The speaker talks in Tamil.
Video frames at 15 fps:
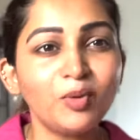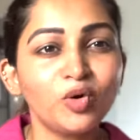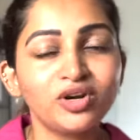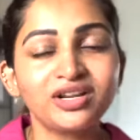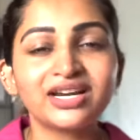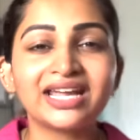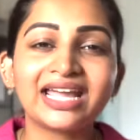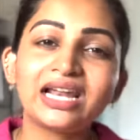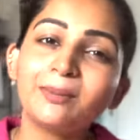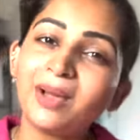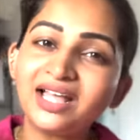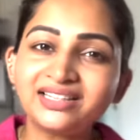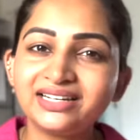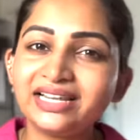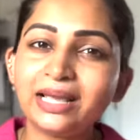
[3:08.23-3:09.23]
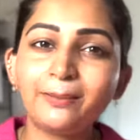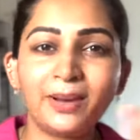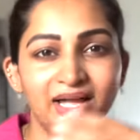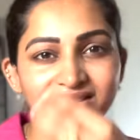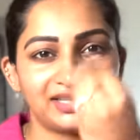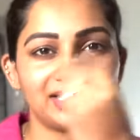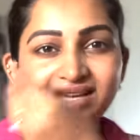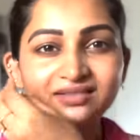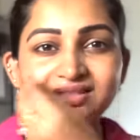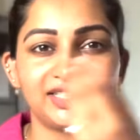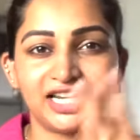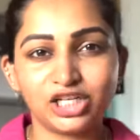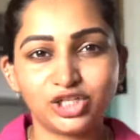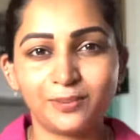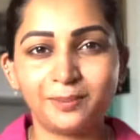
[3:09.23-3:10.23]
மோட் இருக்கே நம்ம அதுலேயே பார்த்து ஏதாவது
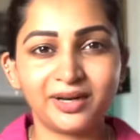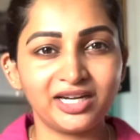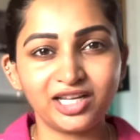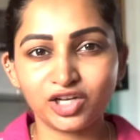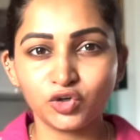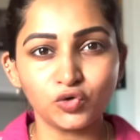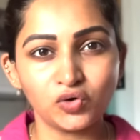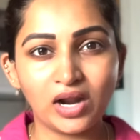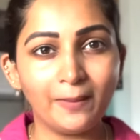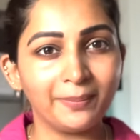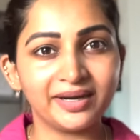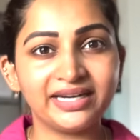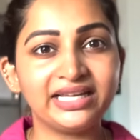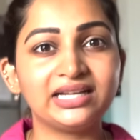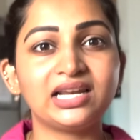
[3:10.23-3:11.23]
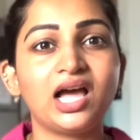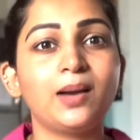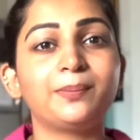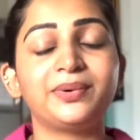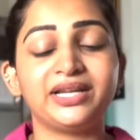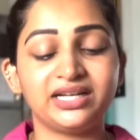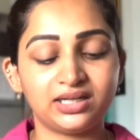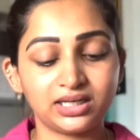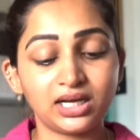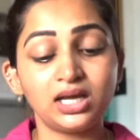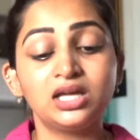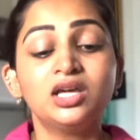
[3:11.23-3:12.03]
டச் அப் பண்ணிக்கணும்னா பண்ணிக்கலாம் அப்படின்ட்டு